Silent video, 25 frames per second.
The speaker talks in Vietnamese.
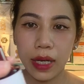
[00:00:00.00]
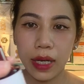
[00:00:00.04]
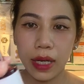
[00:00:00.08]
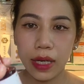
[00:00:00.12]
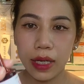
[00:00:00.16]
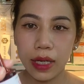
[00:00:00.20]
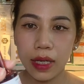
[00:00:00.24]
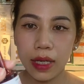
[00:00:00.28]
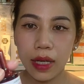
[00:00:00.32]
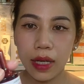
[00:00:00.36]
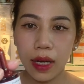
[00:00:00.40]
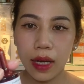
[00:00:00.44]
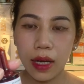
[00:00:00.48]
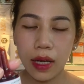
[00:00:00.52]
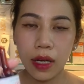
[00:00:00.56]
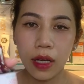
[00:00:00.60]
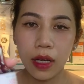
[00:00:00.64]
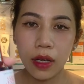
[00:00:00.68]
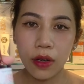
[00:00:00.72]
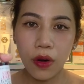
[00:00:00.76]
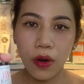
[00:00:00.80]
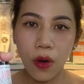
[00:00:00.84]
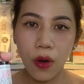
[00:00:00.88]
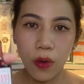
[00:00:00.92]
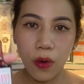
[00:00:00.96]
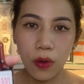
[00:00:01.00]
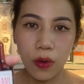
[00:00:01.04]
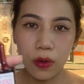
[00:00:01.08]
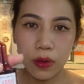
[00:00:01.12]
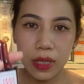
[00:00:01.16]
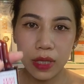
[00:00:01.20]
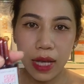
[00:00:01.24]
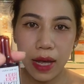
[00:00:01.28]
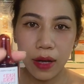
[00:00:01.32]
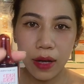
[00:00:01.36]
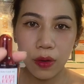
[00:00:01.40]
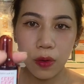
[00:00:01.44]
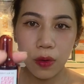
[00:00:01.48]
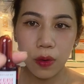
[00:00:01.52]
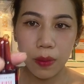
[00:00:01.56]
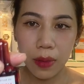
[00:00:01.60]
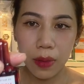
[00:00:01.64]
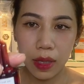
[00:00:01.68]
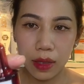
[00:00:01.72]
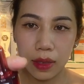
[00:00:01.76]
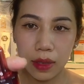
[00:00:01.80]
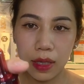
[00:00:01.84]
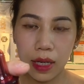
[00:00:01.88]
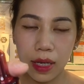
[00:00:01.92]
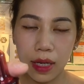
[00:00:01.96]
cái uh, độ da của
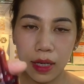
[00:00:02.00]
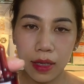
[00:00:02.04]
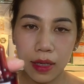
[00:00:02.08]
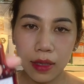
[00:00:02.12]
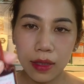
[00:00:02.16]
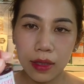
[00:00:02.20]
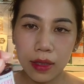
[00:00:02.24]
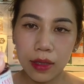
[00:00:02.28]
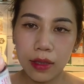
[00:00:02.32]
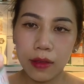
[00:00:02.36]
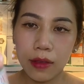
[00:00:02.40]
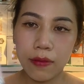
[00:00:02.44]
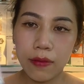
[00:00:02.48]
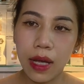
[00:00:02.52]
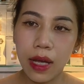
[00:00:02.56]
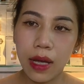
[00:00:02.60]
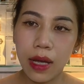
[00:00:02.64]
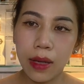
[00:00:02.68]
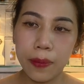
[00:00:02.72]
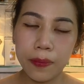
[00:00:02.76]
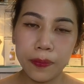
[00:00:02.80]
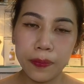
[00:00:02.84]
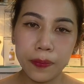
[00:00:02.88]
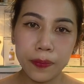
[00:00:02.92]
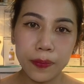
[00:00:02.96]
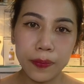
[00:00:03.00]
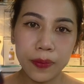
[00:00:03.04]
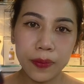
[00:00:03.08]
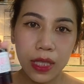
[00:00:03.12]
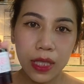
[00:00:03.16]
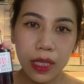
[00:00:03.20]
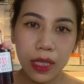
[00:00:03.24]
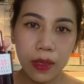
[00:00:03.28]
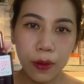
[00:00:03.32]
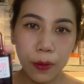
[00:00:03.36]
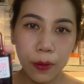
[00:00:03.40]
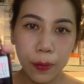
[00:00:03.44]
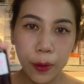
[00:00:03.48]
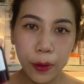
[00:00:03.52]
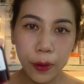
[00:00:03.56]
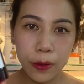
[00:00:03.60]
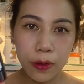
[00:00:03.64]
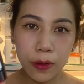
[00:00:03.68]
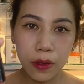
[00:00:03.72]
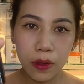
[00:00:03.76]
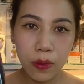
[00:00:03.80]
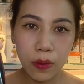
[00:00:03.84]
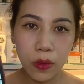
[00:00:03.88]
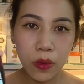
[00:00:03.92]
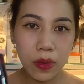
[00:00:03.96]
mình ha và khi mà mọi
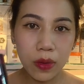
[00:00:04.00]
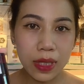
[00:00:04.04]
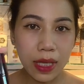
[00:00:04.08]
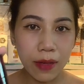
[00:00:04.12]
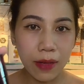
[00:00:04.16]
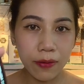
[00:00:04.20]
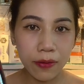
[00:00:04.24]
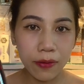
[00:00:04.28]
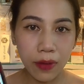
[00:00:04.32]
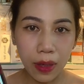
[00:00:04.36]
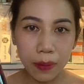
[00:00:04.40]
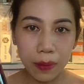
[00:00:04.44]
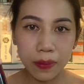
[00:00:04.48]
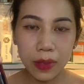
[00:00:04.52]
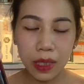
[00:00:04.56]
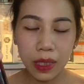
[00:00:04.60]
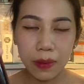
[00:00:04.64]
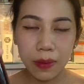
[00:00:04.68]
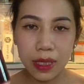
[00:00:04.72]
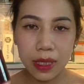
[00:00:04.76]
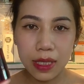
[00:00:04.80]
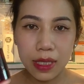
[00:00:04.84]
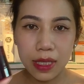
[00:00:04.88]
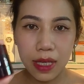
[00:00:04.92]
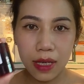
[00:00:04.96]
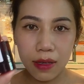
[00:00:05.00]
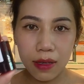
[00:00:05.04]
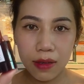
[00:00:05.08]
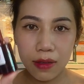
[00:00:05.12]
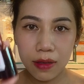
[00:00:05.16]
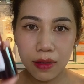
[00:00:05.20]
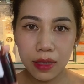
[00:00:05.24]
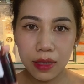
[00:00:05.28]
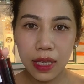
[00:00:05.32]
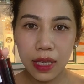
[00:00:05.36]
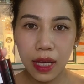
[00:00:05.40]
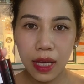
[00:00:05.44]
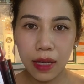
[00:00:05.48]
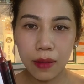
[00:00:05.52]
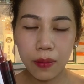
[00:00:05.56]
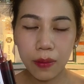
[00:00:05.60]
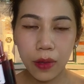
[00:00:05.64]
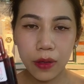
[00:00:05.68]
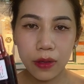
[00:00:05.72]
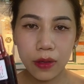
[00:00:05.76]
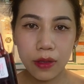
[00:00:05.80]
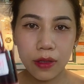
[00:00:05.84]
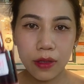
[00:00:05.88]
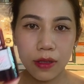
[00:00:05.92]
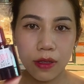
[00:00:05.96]
người mua sản phẩm thì mình sẽ hướng dẫn
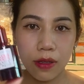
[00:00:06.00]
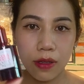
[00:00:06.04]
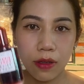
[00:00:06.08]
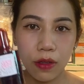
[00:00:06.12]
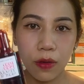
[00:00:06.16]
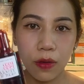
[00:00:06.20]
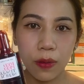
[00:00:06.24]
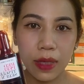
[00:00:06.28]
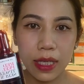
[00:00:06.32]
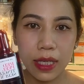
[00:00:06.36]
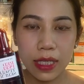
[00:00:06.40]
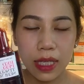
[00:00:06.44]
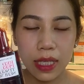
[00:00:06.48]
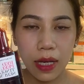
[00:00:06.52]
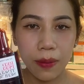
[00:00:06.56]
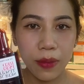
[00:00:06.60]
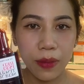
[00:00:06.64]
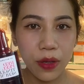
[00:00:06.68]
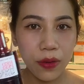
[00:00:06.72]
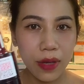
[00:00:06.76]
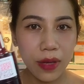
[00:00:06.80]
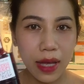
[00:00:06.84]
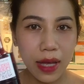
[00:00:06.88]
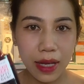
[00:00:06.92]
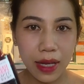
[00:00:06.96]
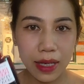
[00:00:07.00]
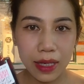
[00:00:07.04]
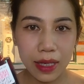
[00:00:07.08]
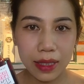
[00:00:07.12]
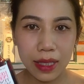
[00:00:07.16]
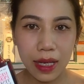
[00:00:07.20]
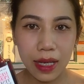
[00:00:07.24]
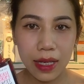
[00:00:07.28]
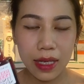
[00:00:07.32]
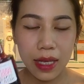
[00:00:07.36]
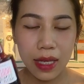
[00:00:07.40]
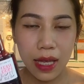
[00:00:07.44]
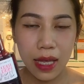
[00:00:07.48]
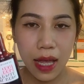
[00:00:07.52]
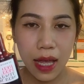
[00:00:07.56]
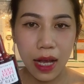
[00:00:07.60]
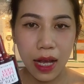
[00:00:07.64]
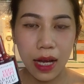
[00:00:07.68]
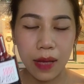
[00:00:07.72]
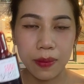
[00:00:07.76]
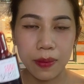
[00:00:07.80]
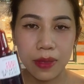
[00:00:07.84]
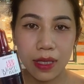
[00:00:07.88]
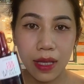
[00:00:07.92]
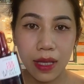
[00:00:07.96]
mọi người sử dụng cái chai biêu da này tại nhà
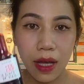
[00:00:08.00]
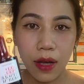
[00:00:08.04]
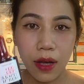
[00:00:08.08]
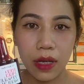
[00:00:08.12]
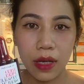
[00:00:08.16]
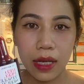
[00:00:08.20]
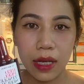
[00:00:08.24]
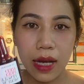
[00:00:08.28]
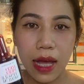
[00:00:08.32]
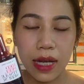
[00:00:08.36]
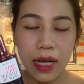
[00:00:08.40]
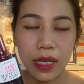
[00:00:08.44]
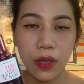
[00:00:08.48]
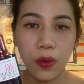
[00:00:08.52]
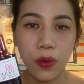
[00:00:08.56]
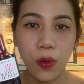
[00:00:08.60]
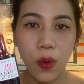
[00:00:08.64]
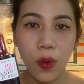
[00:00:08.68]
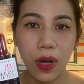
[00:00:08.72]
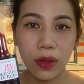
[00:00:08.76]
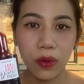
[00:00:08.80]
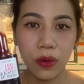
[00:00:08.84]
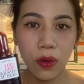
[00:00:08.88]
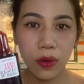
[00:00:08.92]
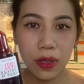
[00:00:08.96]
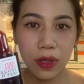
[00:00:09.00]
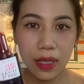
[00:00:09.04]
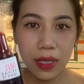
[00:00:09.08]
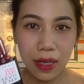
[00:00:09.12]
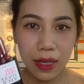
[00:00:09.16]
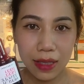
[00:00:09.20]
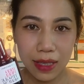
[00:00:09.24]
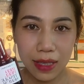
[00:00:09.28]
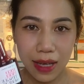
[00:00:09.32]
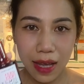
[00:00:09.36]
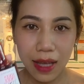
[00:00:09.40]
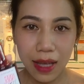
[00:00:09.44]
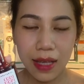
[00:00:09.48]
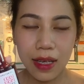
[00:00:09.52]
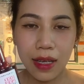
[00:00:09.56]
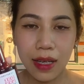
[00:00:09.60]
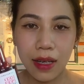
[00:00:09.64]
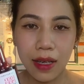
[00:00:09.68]
làm sao để đạt hiệu quả tốt nhất nha